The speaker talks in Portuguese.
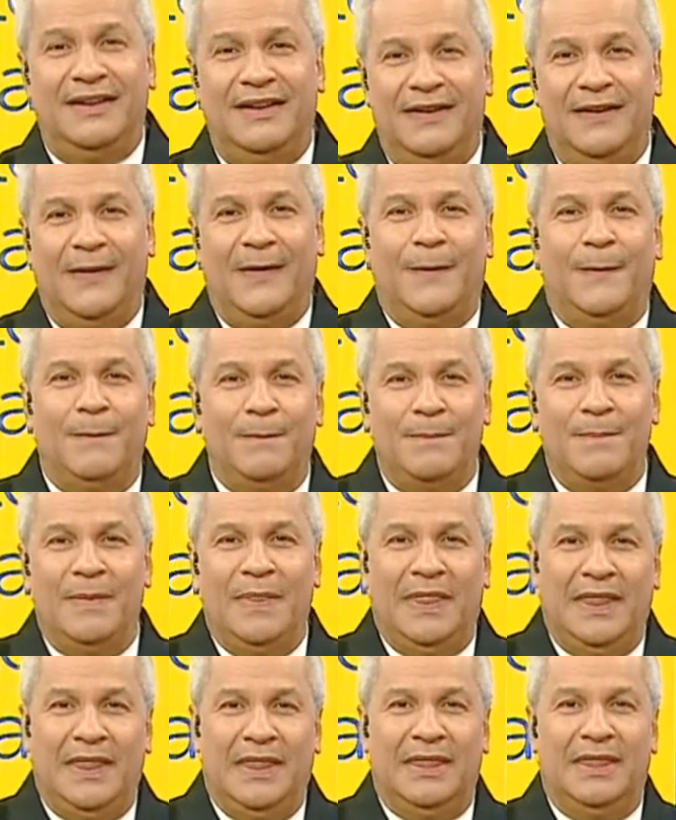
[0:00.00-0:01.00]

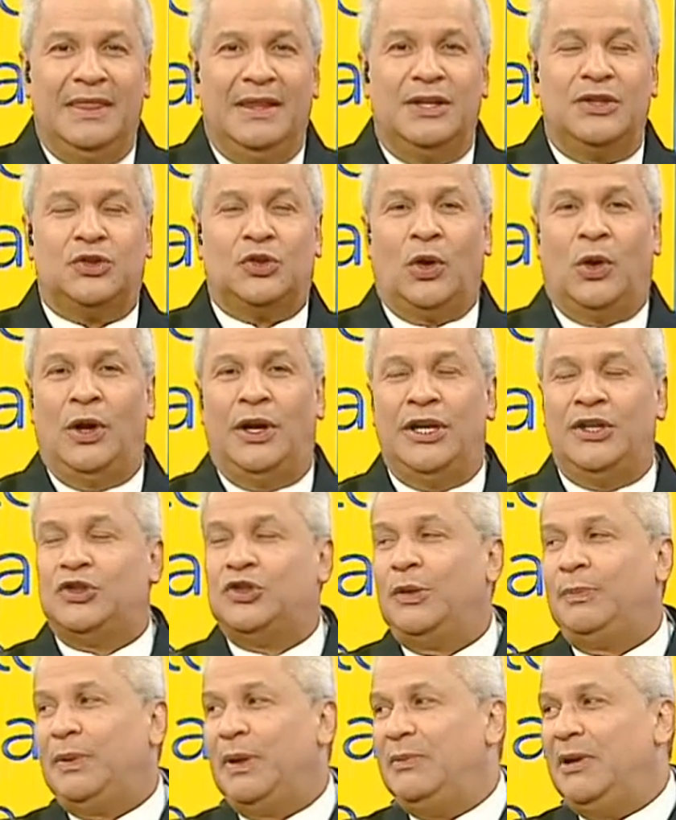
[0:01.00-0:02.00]
Sorridente! Sorriso
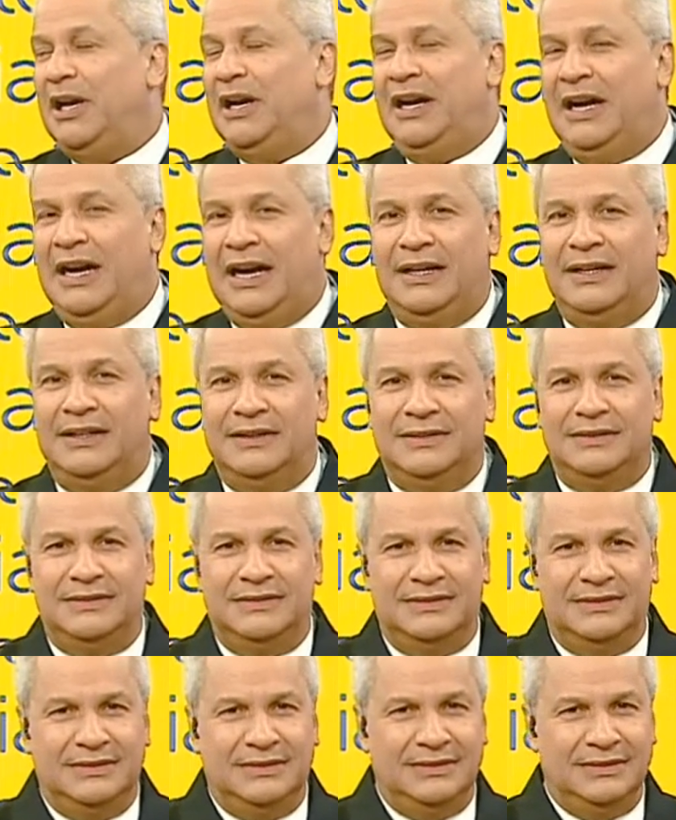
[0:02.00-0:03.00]
de primeira é?
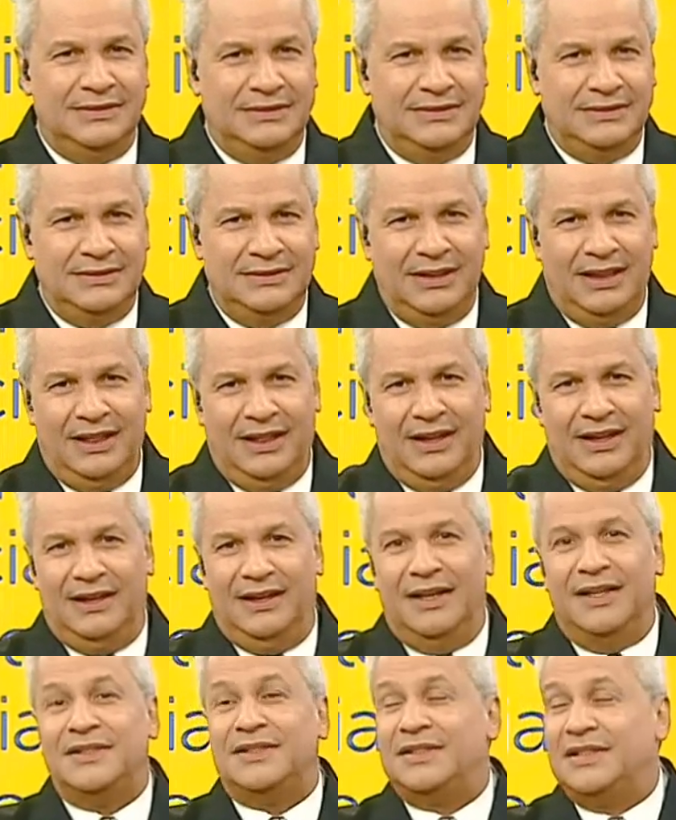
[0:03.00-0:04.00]

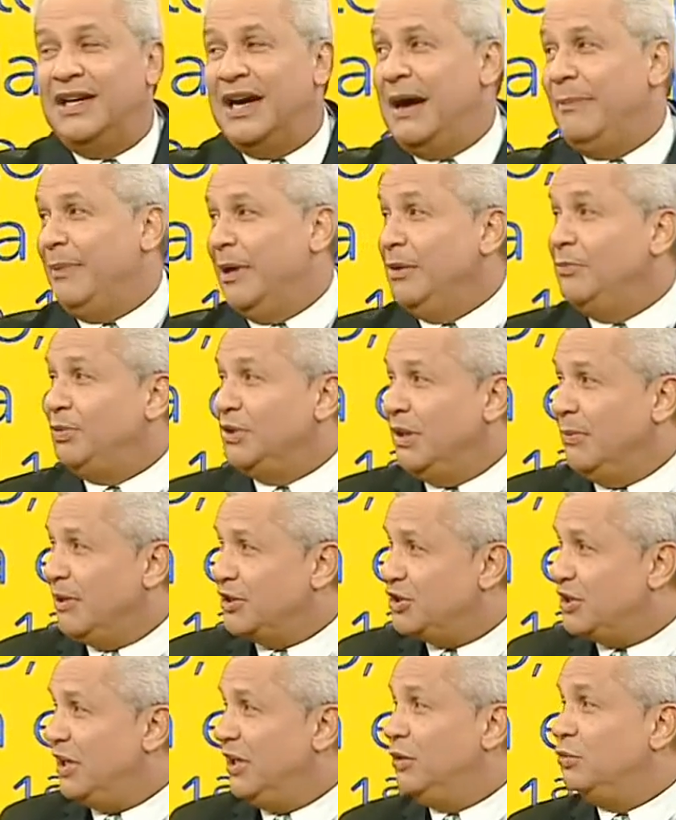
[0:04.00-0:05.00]
Sorridente! Esse rapaz não podia
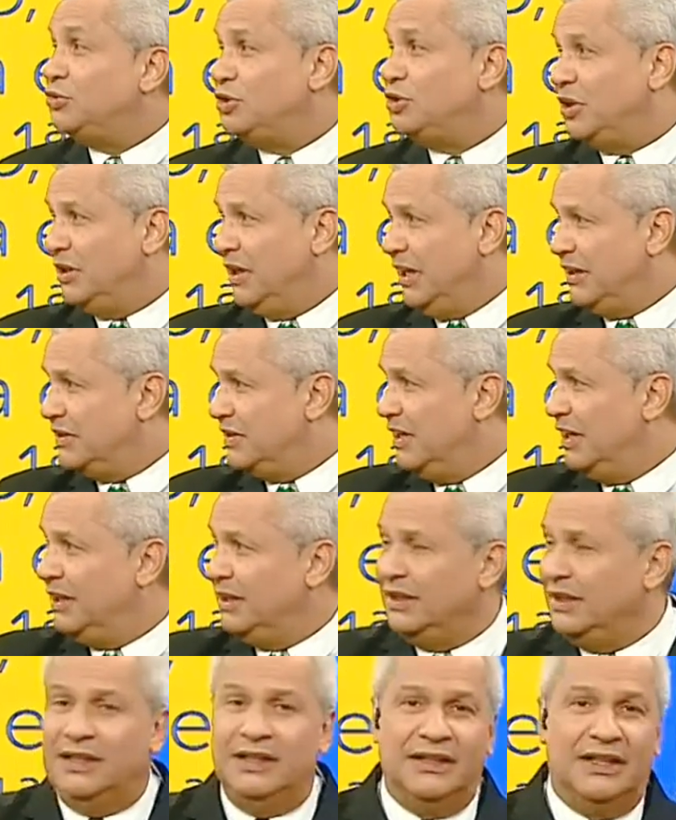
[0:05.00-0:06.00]
mastigar nem um chiclete, né?
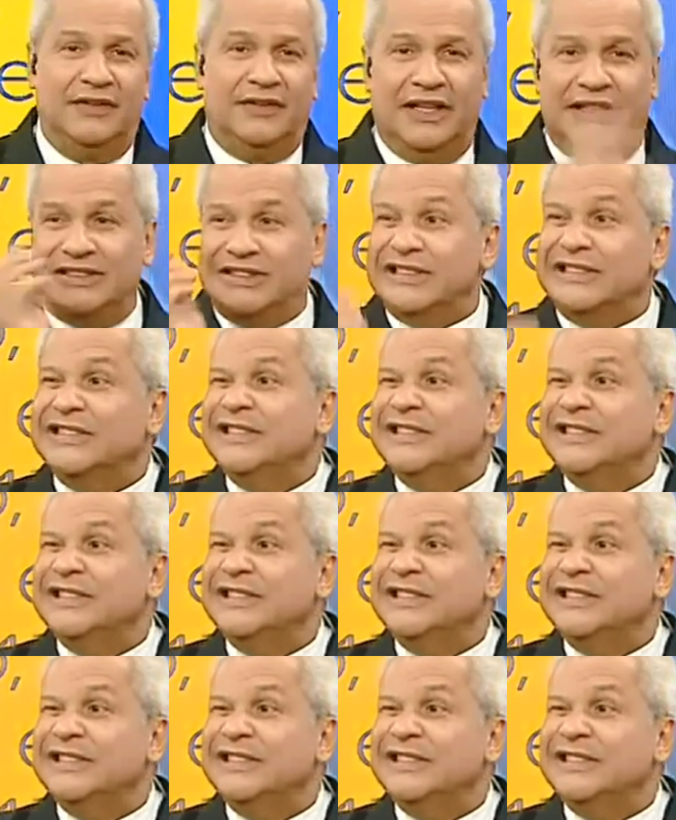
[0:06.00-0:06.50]
Ele vai...